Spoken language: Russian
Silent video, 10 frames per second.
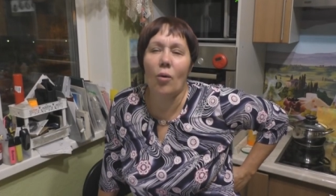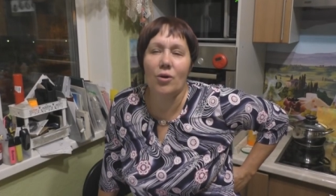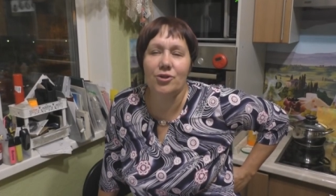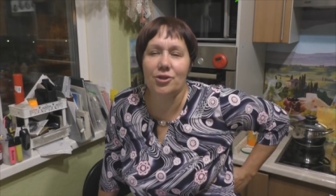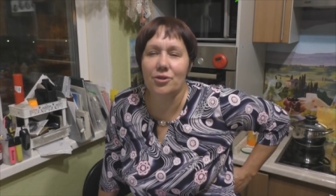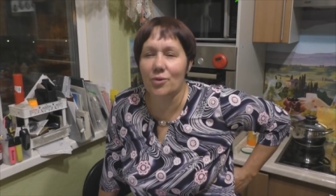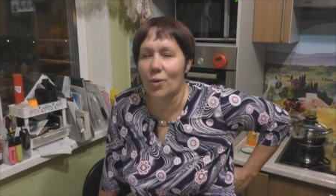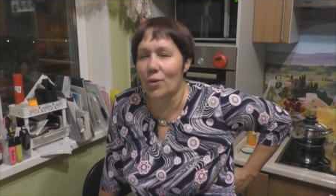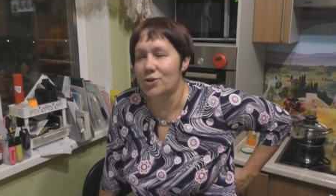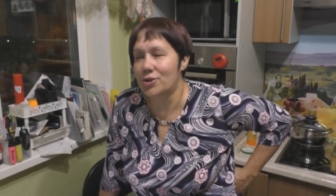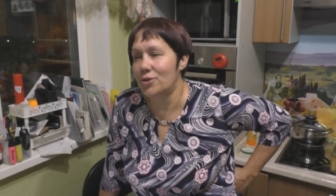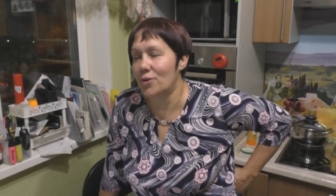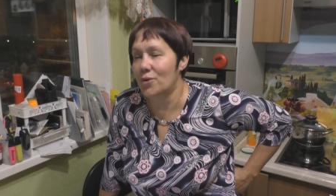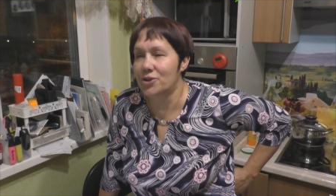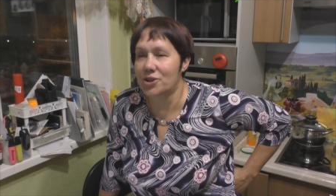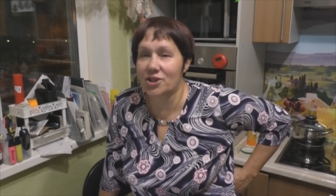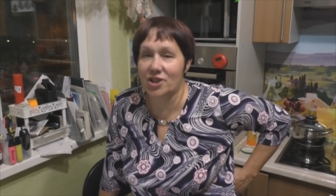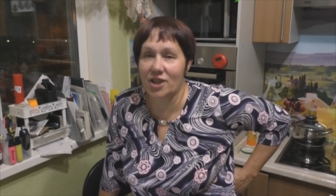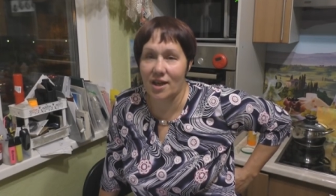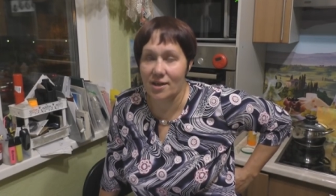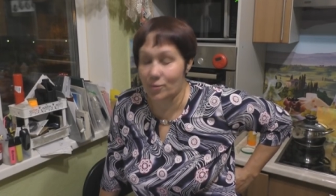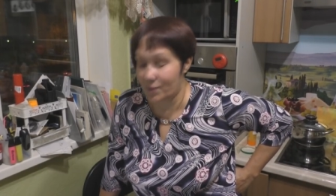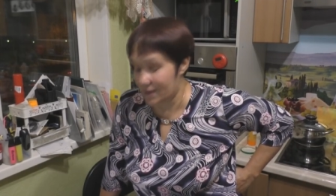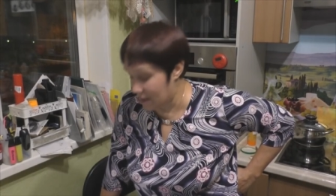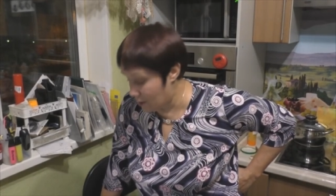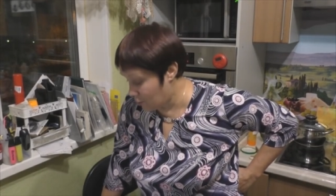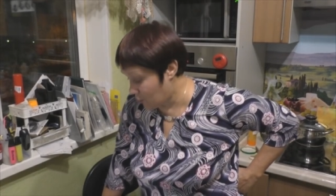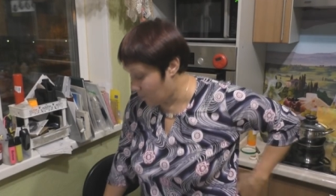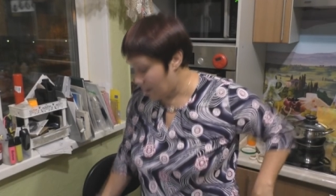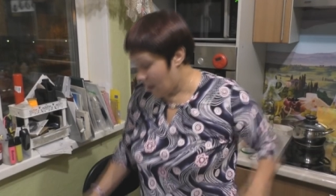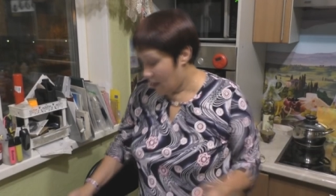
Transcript: очень-очень-очень ждала эту посылочку.